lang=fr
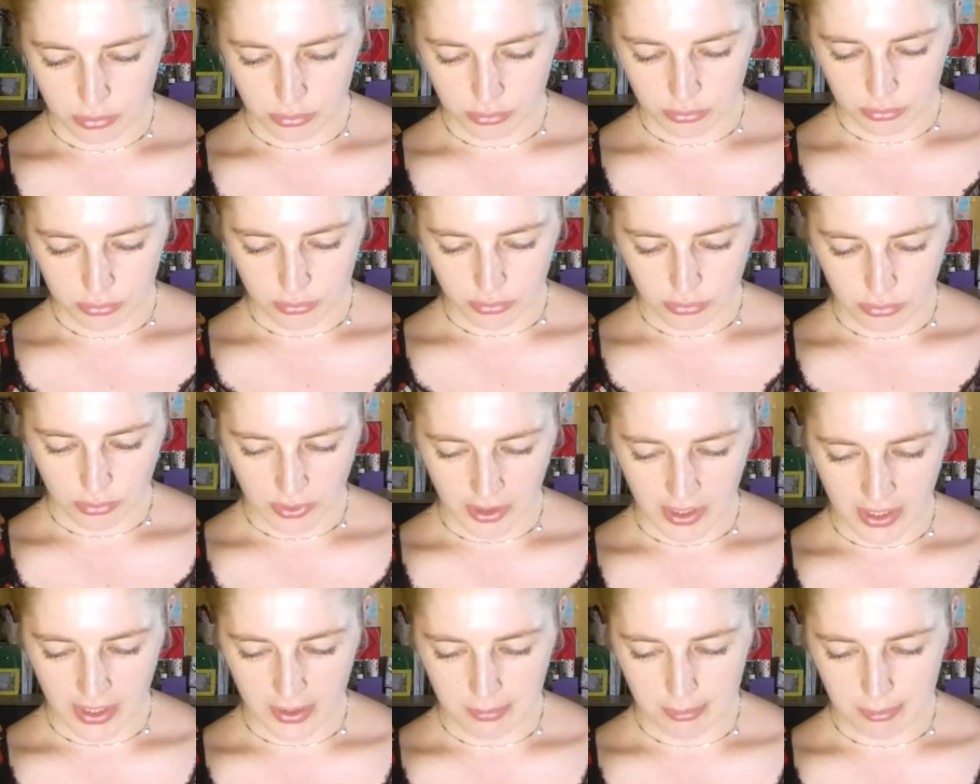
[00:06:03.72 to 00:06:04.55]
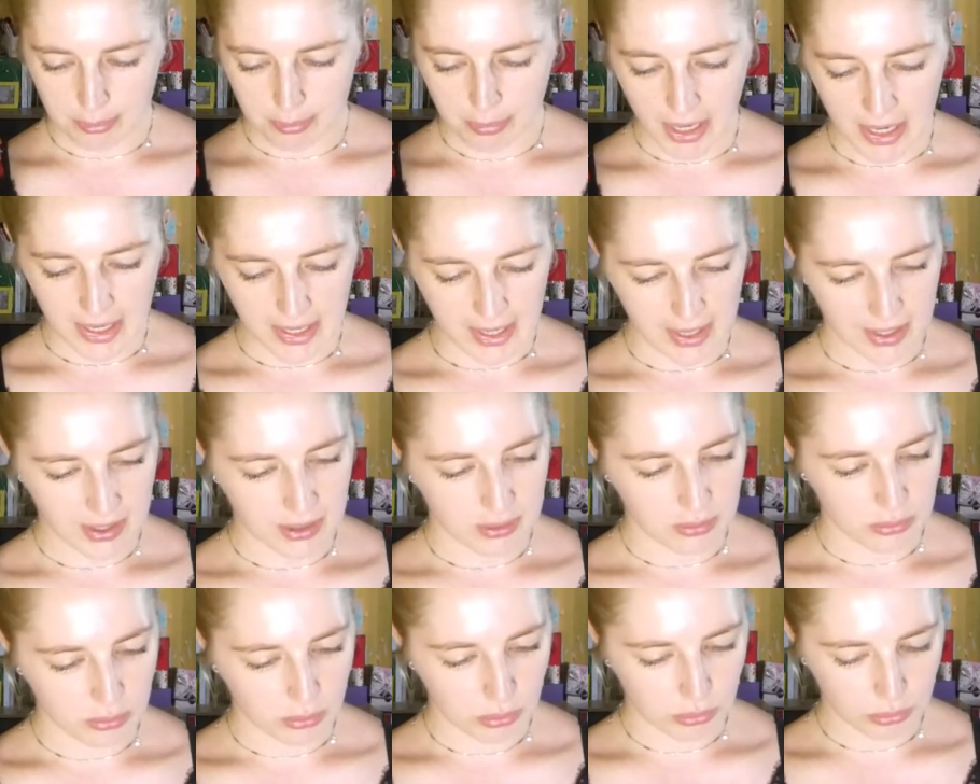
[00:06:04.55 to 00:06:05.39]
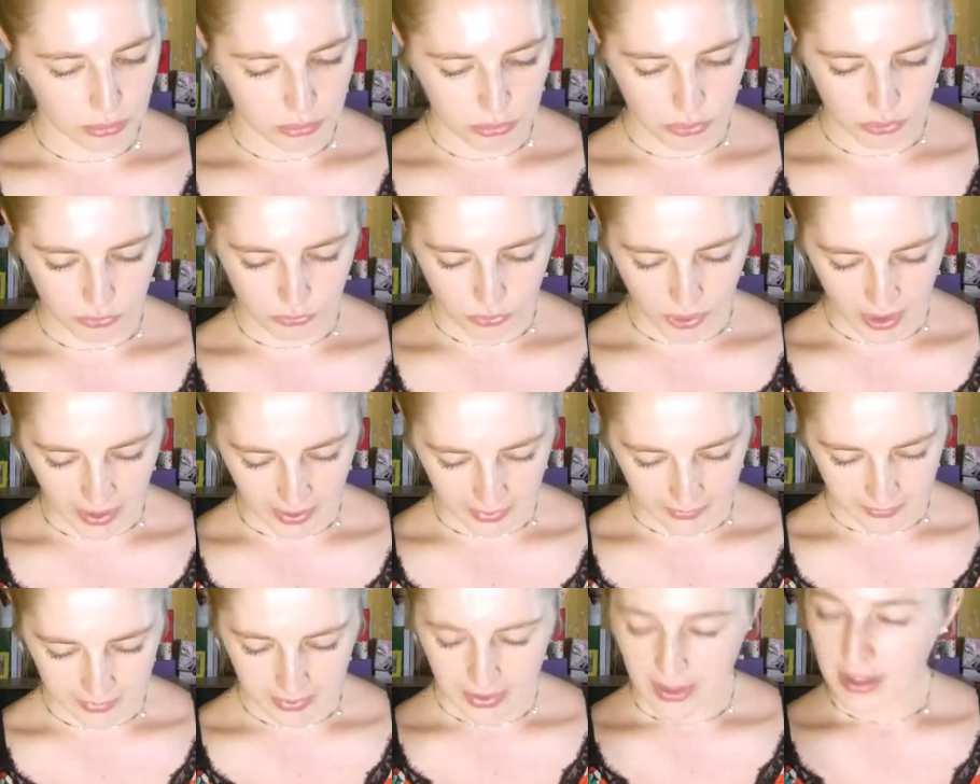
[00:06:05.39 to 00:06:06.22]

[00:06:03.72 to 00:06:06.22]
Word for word: tous les palais. Donc voilà.